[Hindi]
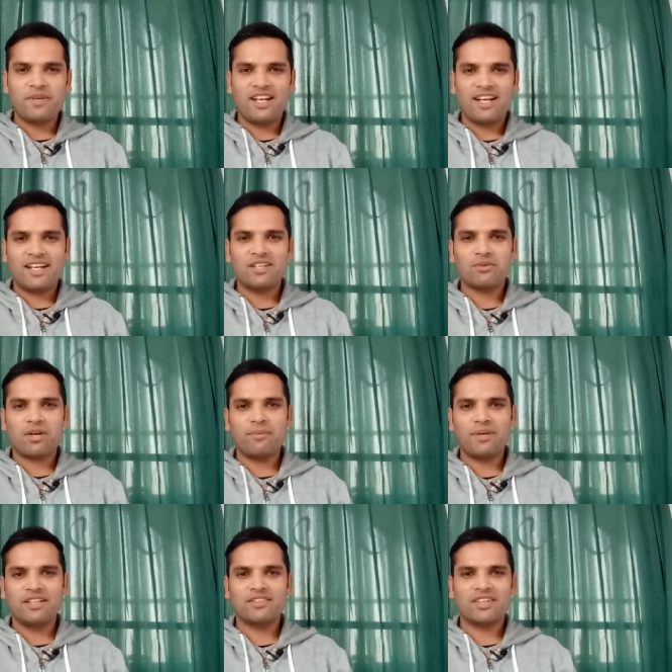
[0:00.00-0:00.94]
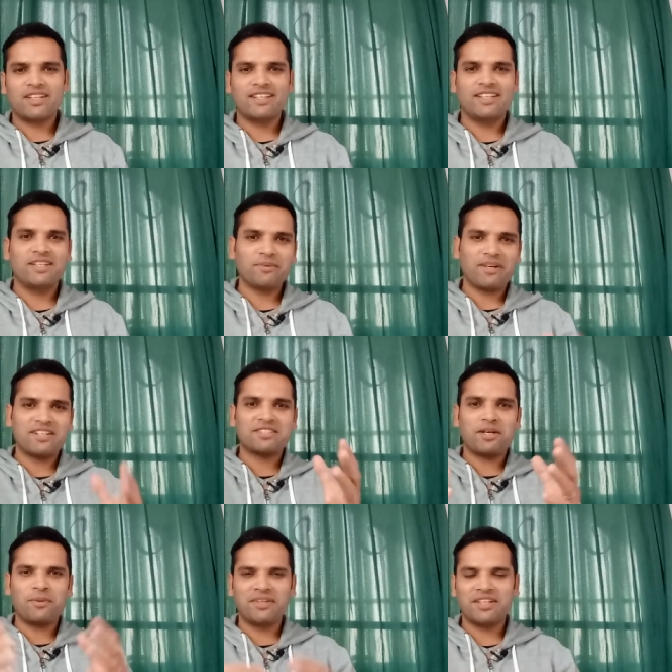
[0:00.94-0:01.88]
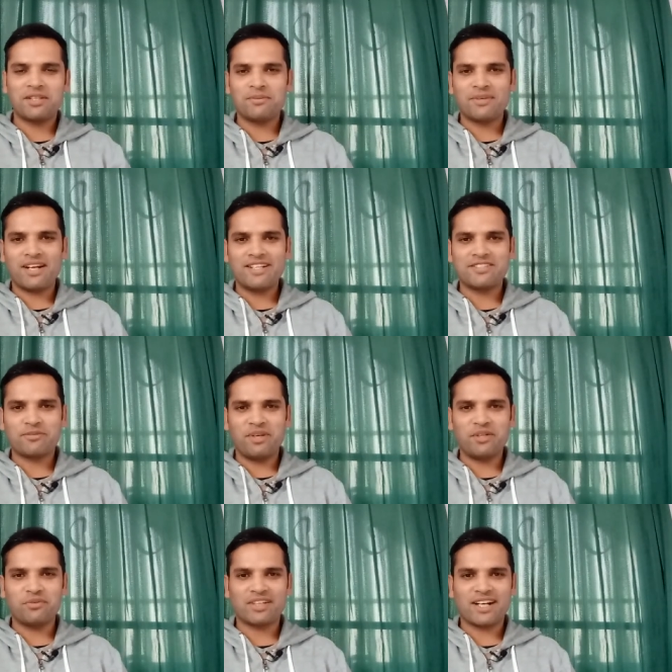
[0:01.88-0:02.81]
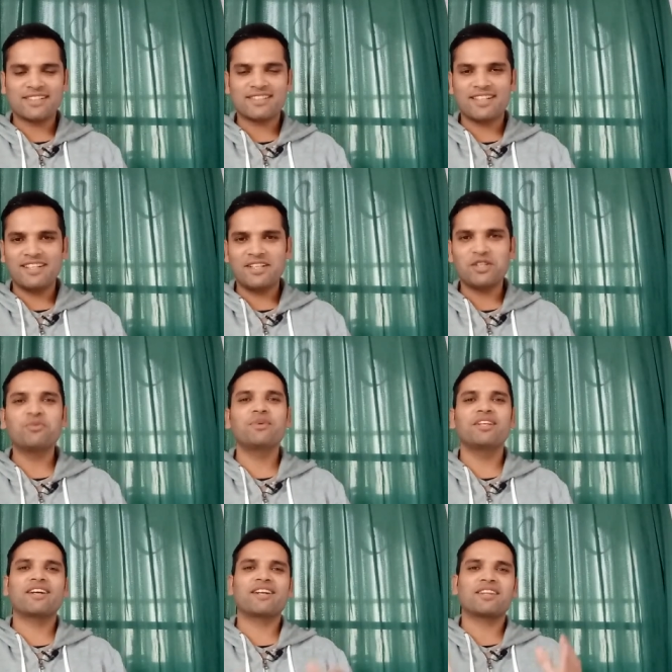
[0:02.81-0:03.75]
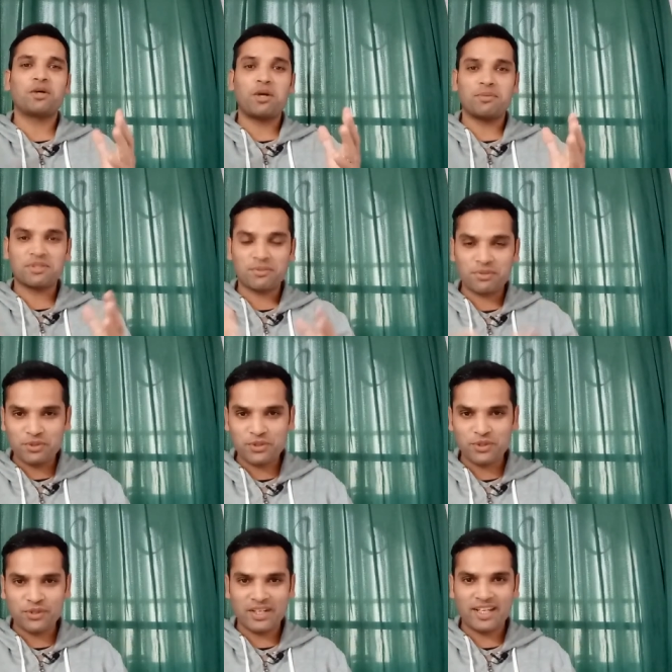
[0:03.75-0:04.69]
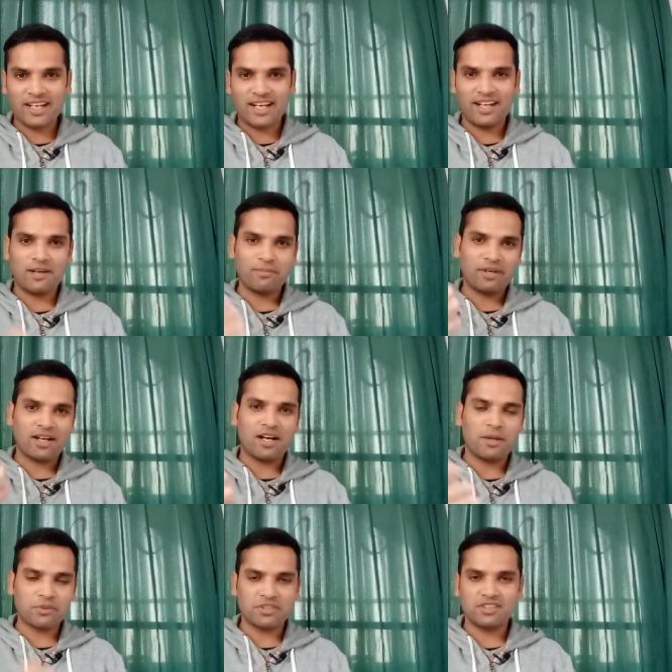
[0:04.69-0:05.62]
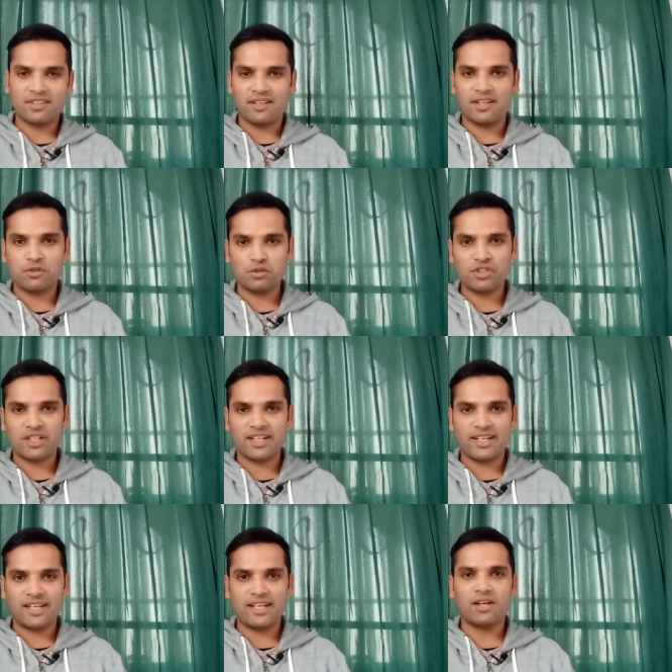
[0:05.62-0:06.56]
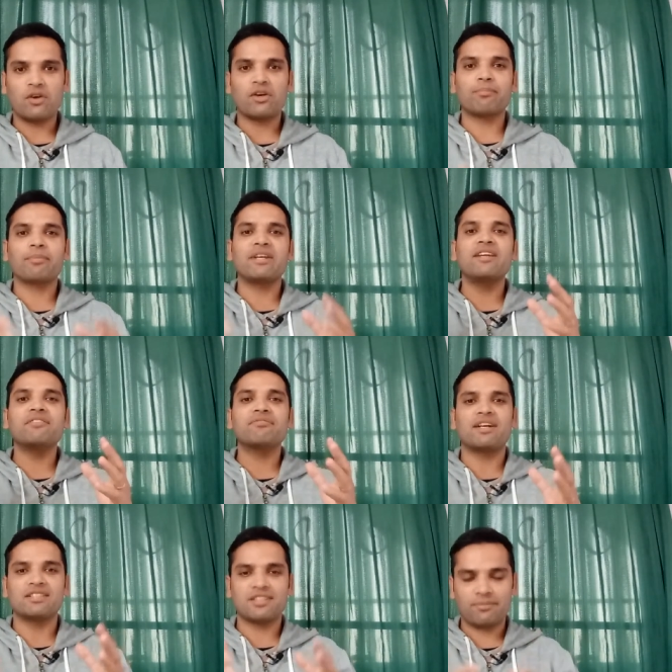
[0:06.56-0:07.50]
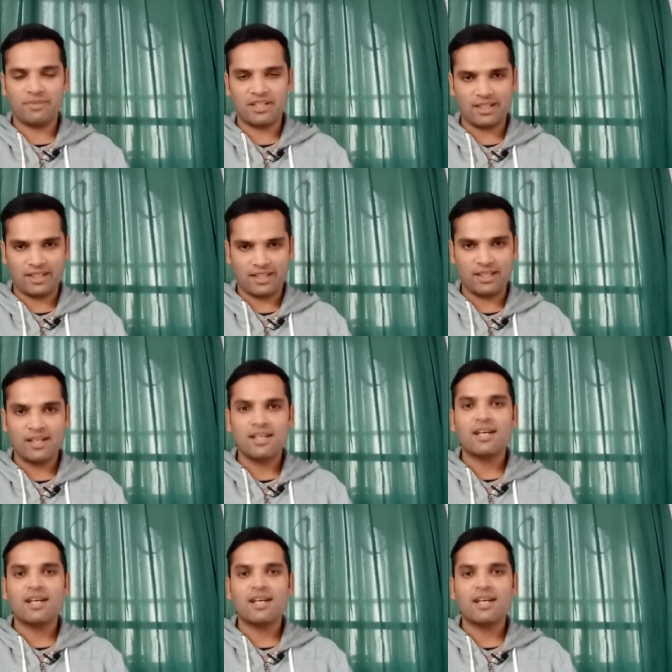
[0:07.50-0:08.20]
अल्लाम अस्सलाम गाइस मैं हूं वकास अली उम्मीद करता हूं आप सब खुश होंगे अल्लाह पाक आपको इसी तरह खुश रखे और अपनी हिफाजत में रखे